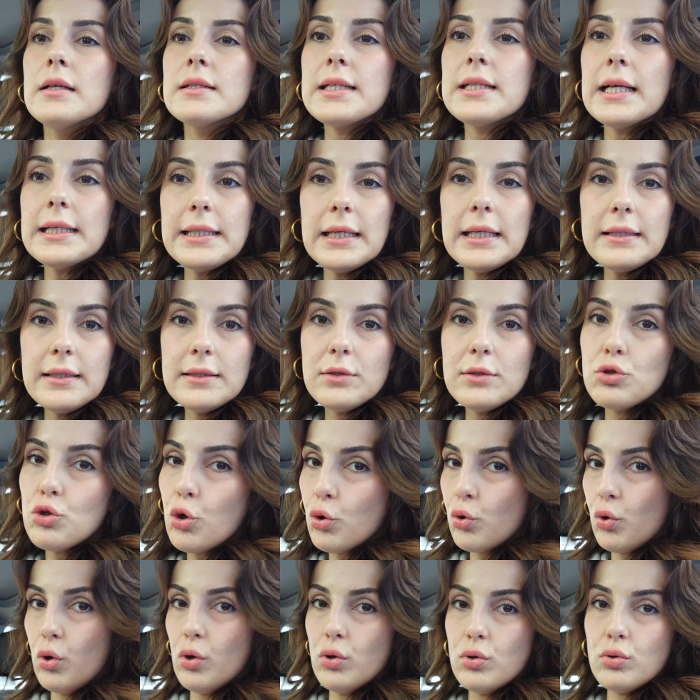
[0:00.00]
Zaten dedi
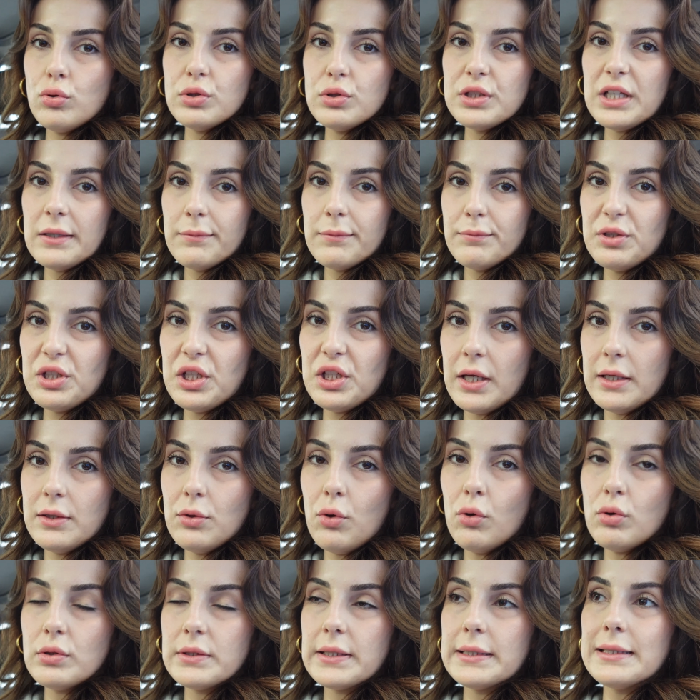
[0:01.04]
çok korkulacak bir şey
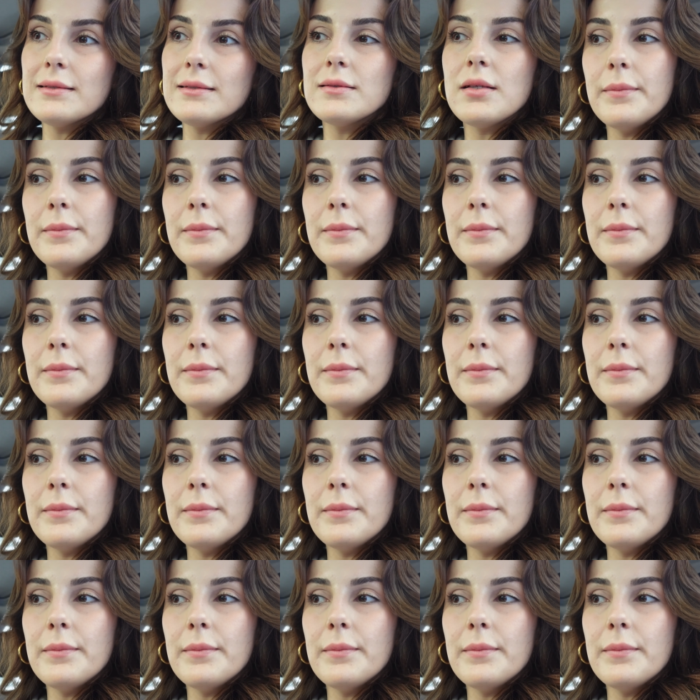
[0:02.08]
yok dedi.